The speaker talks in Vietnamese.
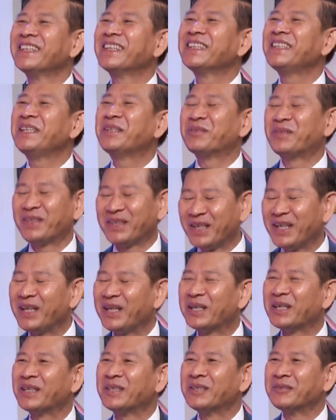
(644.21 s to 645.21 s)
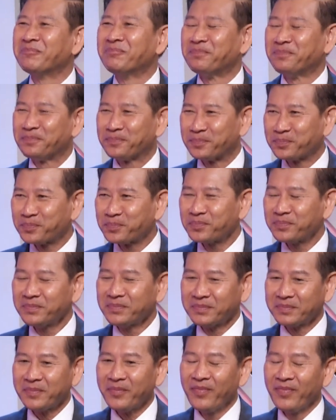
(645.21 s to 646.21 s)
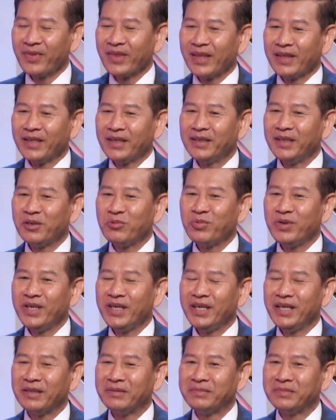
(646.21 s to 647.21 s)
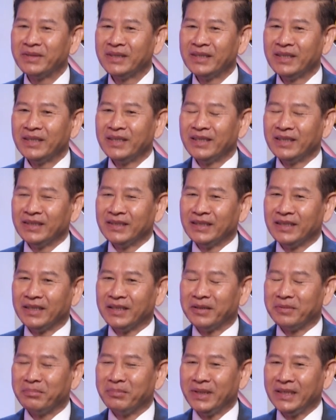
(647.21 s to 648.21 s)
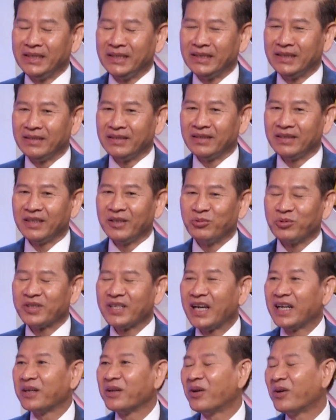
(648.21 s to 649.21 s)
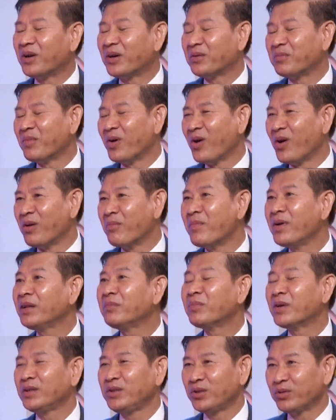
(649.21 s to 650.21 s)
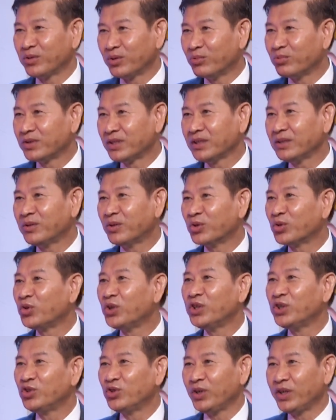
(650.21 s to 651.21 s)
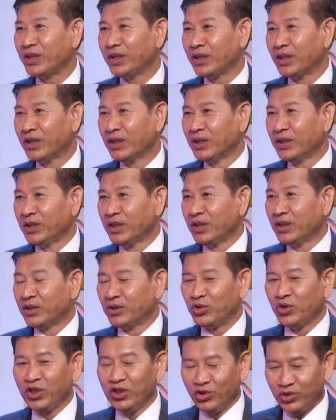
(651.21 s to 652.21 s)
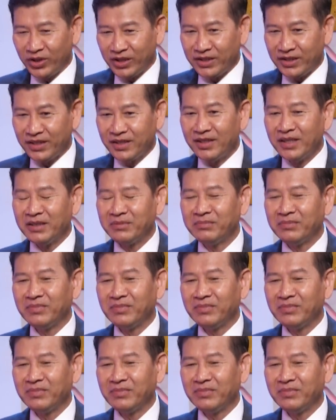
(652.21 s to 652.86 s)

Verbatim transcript: nên cái điều đó rất là ừ. rất là nguy hiểm À, mình cộng sản họ bỏ biết bao nhiêu công sức họ tuyên truyền ừ. tuyên truyền dữ lắm